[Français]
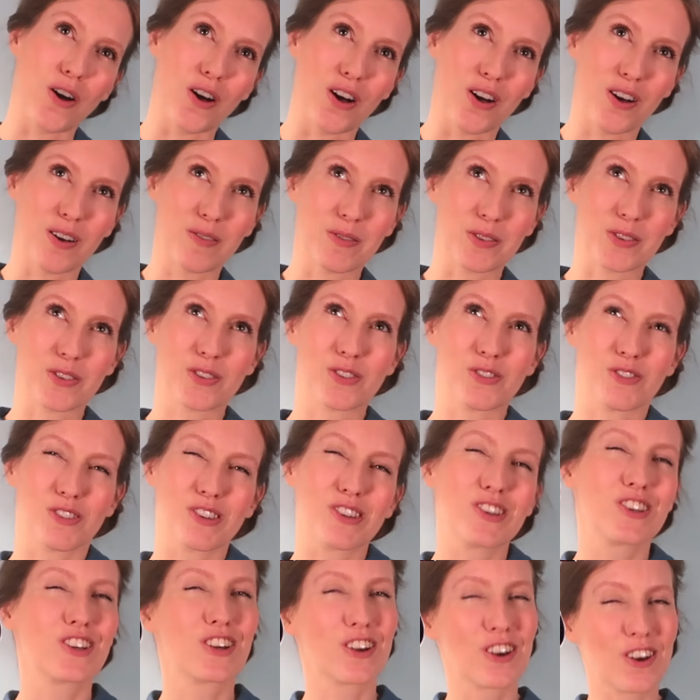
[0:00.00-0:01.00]
Ah, je suis
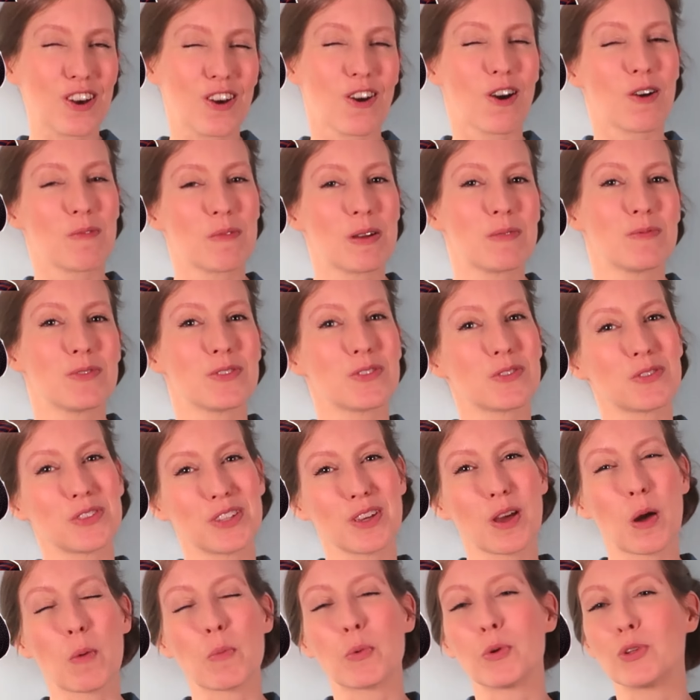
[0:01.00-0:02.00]
quand même une
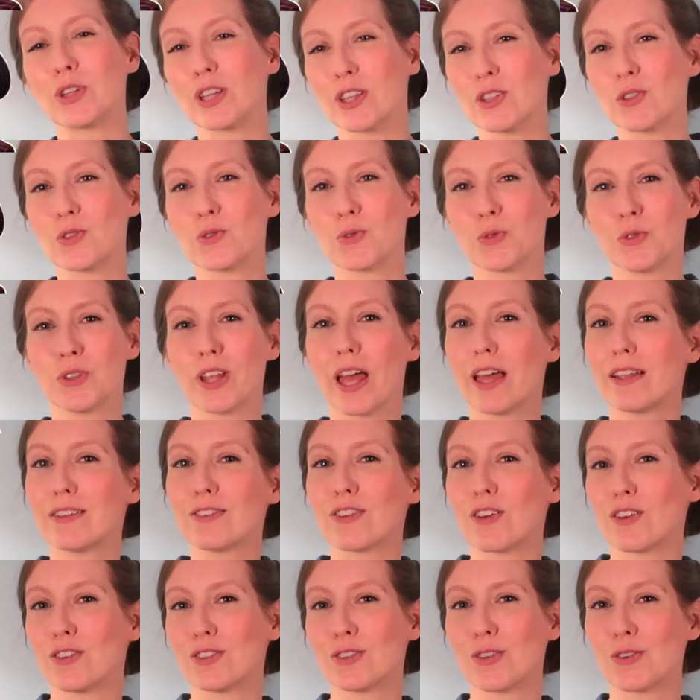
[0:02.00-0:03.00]
fille un peu triste ou
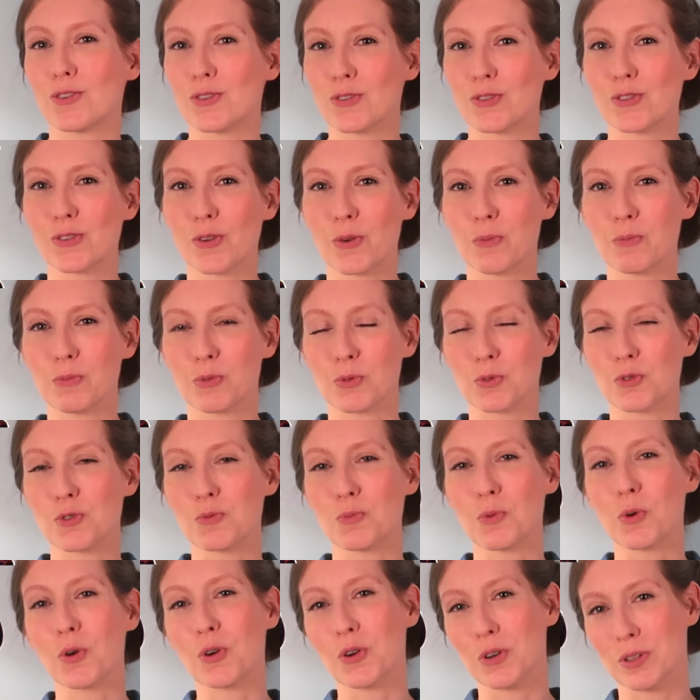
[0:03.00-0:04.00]
nette hein, dans l'ensemble, donc
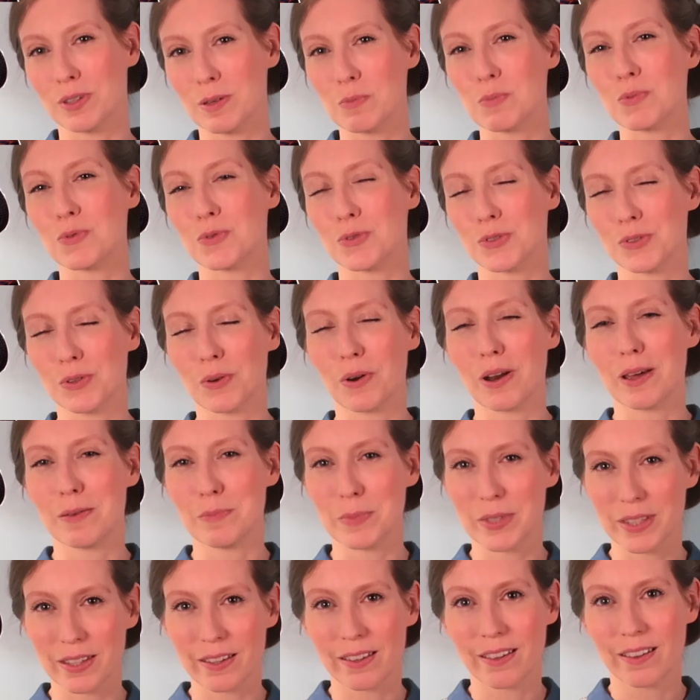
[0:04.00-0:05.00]
je me reconnais plus dans
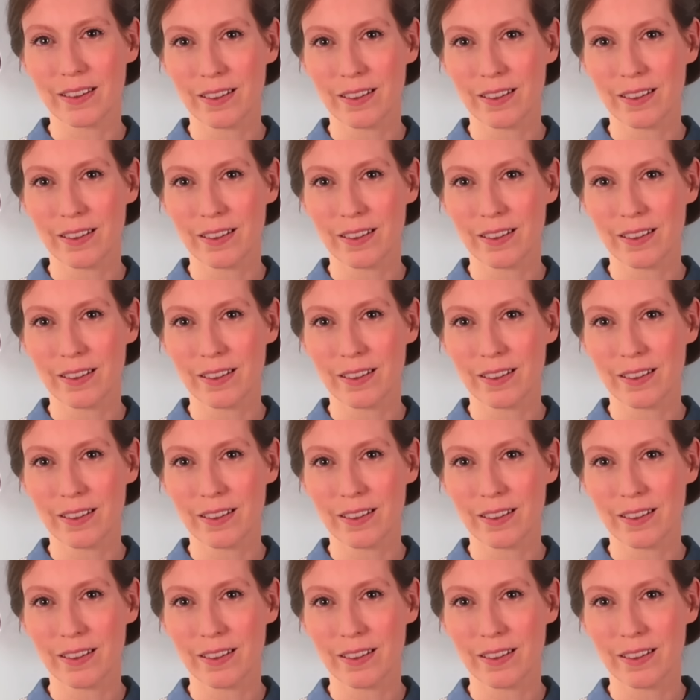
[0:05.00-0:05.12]
l'ami.